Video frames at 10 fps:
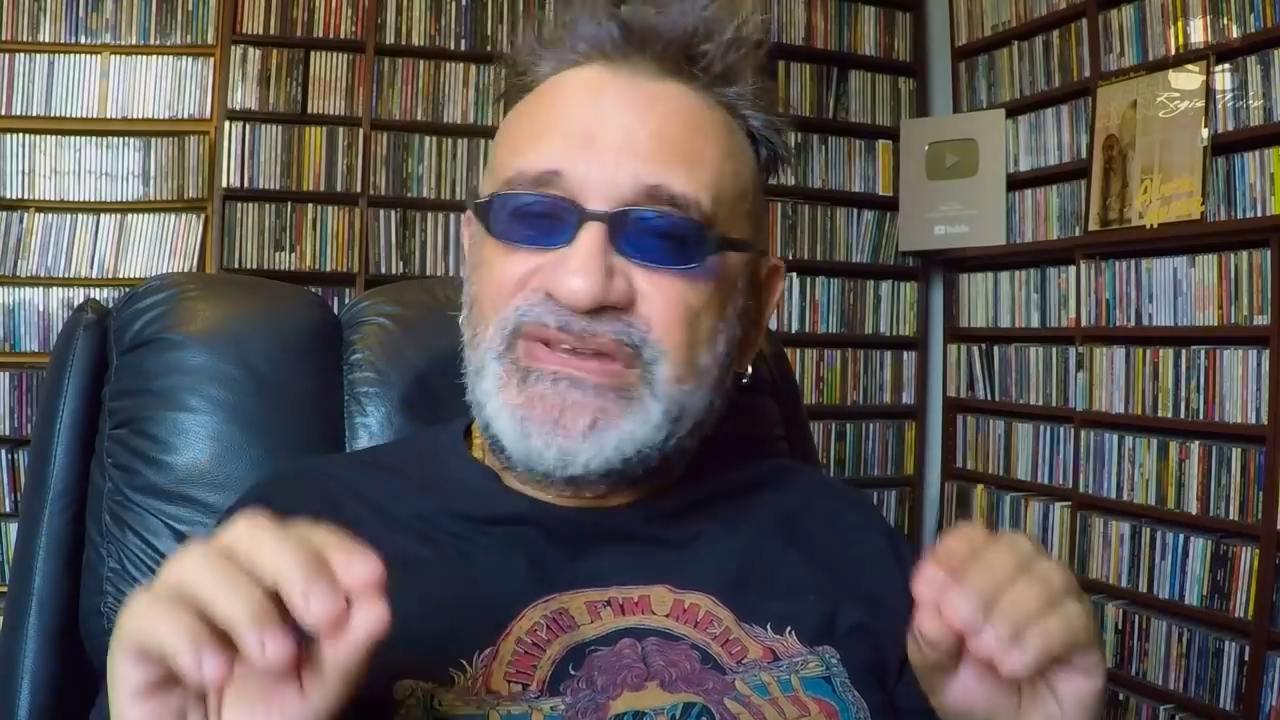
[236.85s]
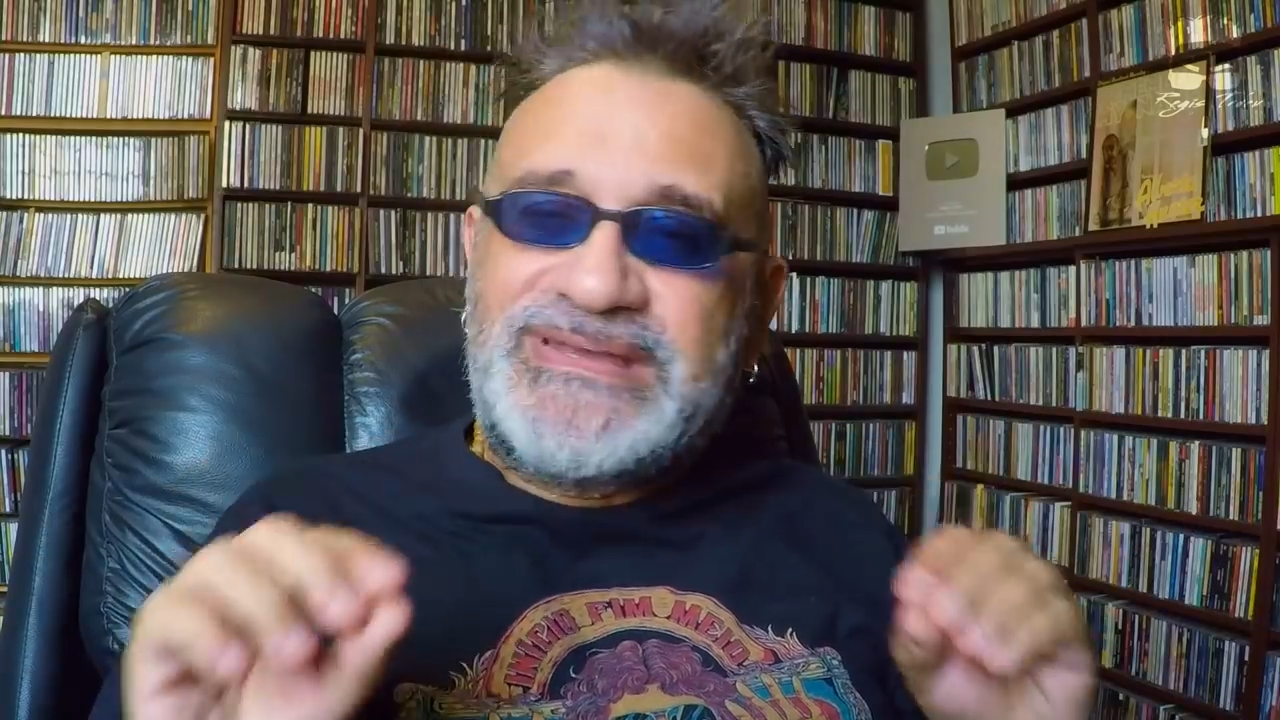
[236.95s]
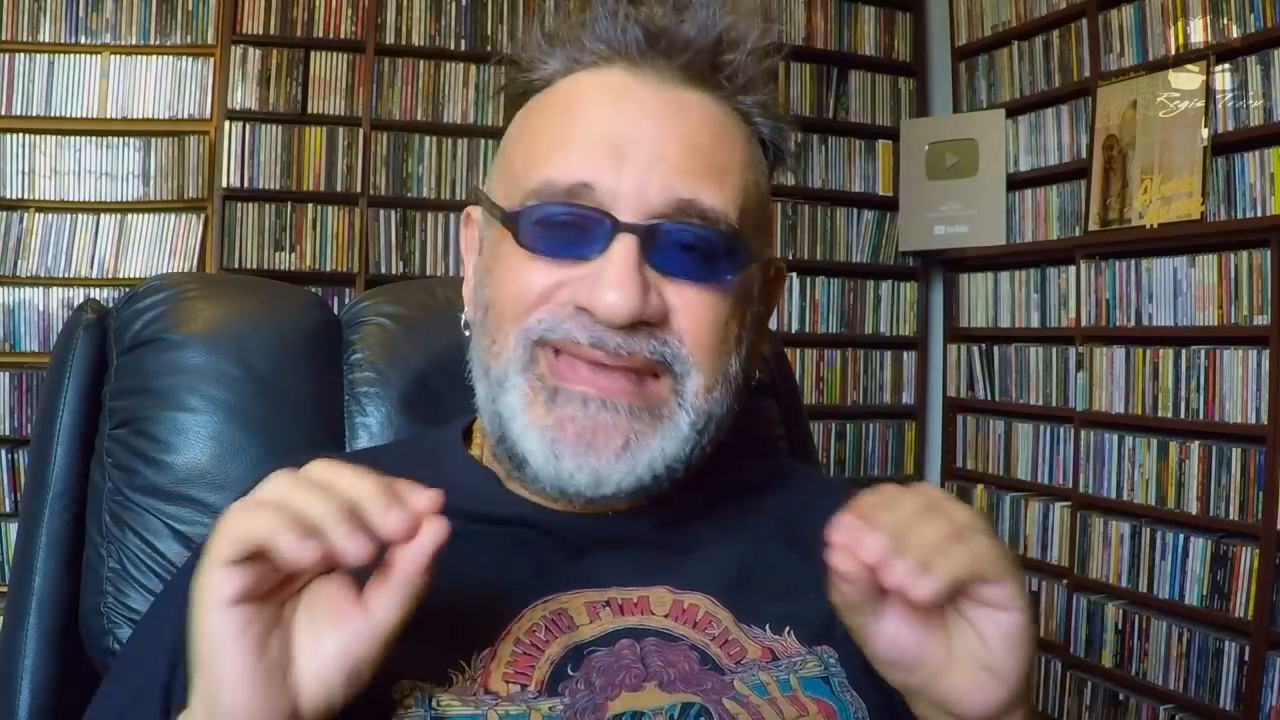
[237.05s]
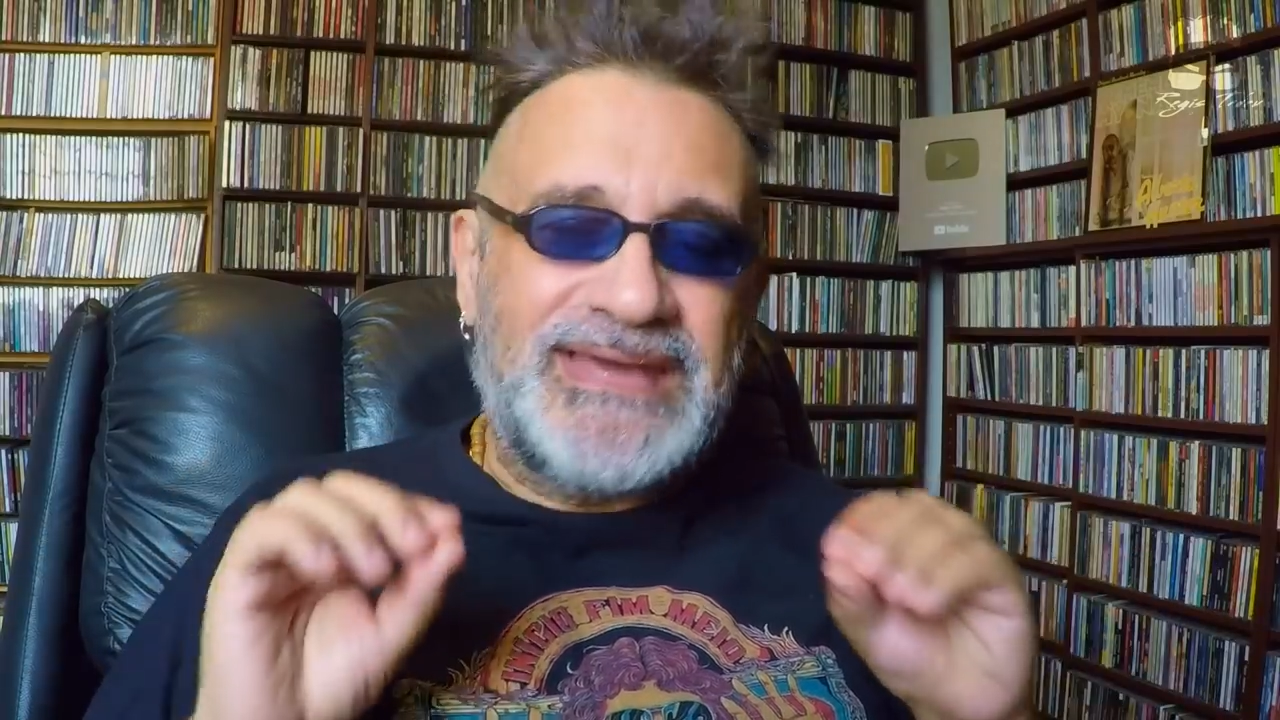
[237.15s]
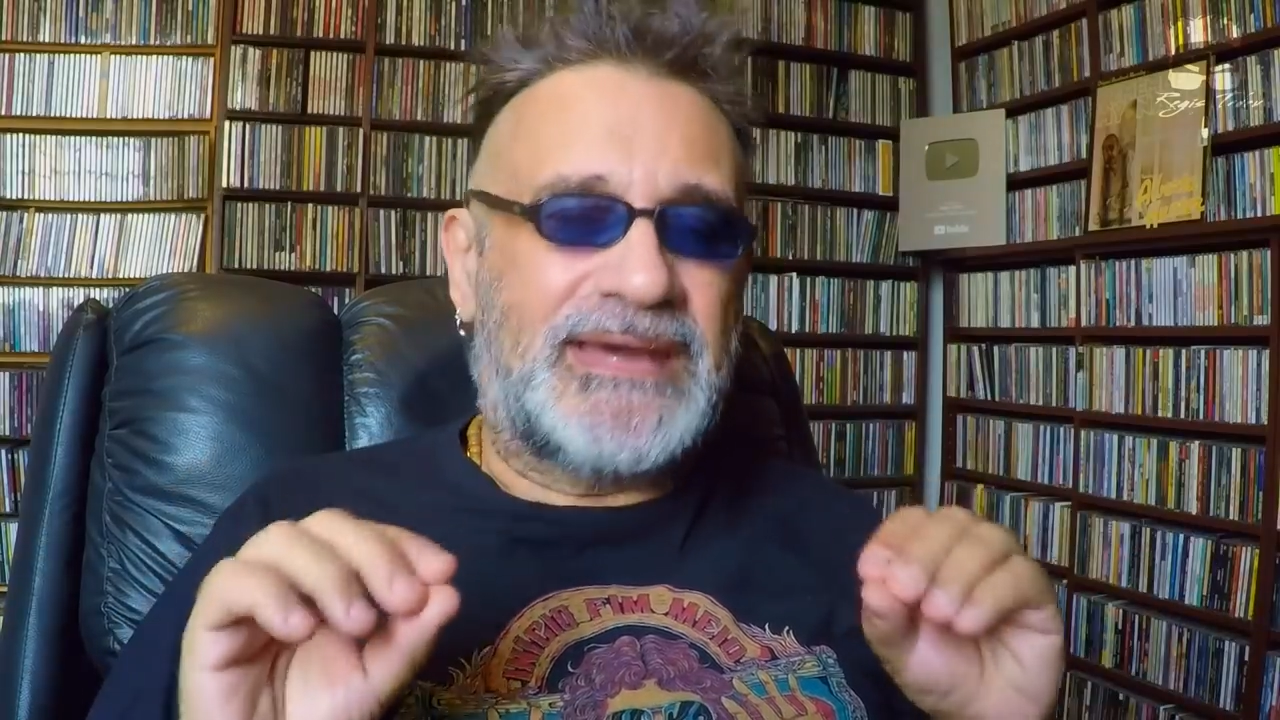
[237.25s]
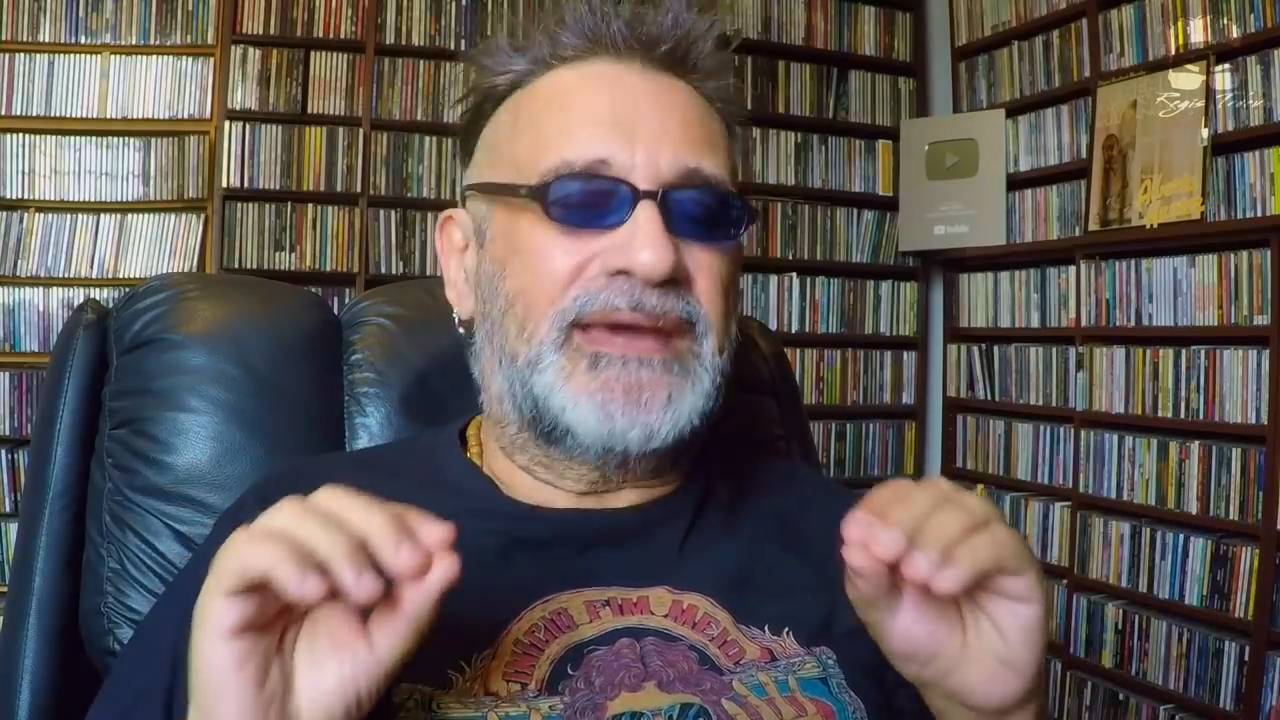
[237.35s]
quer